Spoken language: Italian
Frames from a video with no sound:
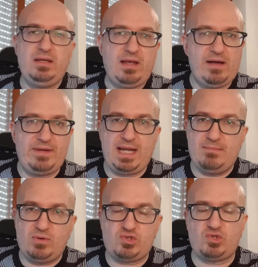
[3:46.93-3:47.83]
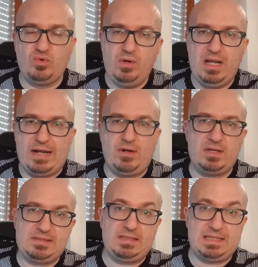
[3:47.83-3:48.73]
avremo sulla
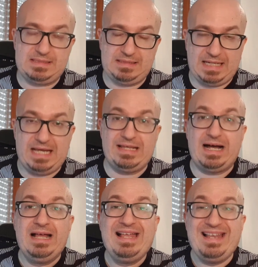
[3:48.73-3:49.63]
nostra strada